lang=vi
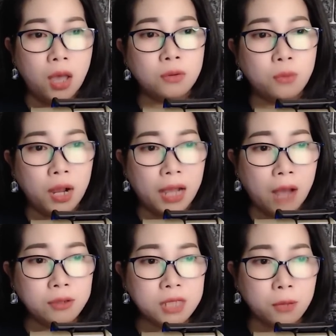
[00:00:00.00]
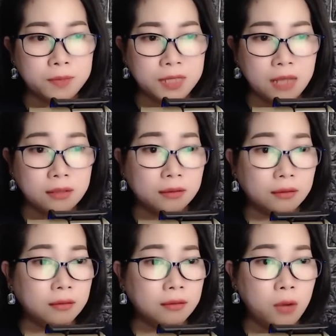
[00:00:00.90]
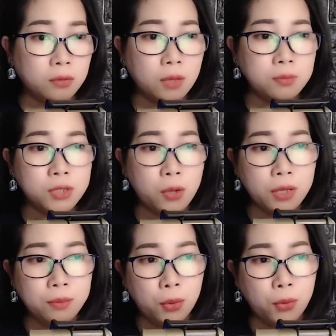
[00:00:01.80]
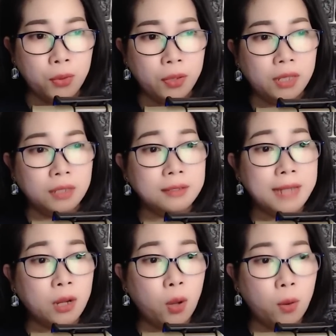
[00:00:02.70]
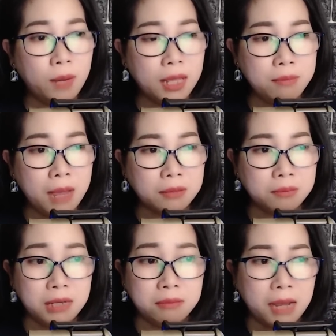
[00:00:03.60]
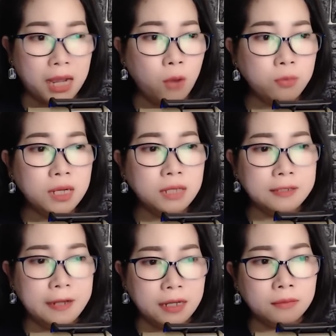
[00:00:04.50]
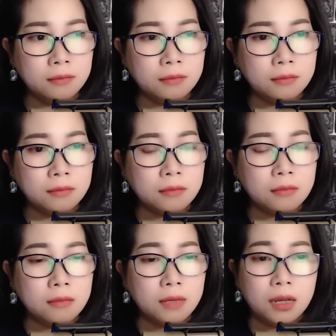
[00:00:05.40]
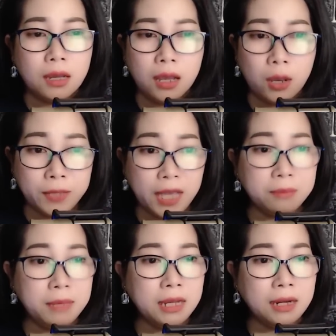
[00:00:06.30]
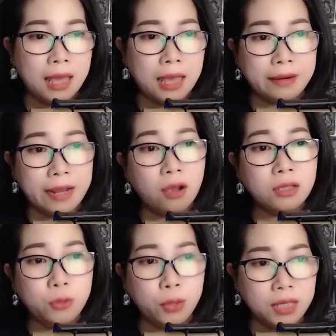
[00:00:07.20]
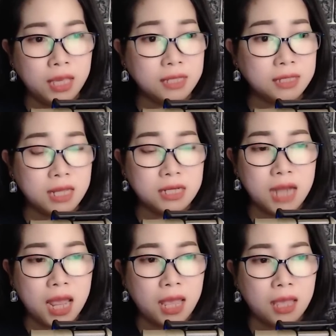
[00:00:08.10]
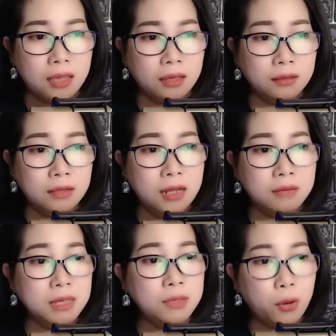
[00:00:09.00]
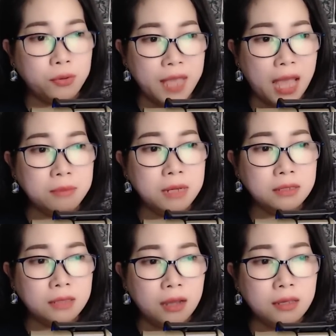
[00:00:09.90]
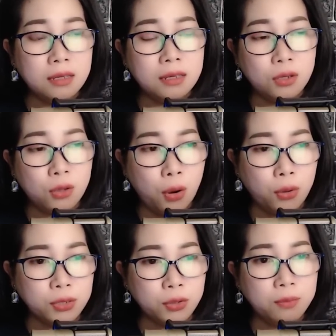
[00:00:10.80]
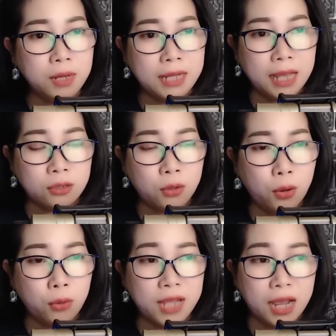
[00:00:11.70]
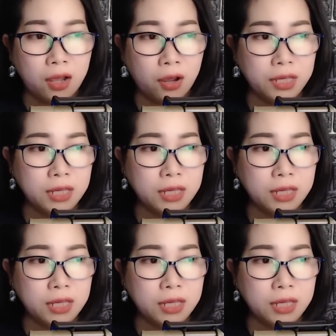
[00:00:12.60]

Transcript: quần áo xộc xệch, đầu tóc rối bù, đang ôm lấy mặt mình mà khóc nức nở. Ông chẳng biết là đã có chuyện gì xảy ra nên mới vội vã bước tới, ngồi xuống bên cạnh cô gặng hỏi: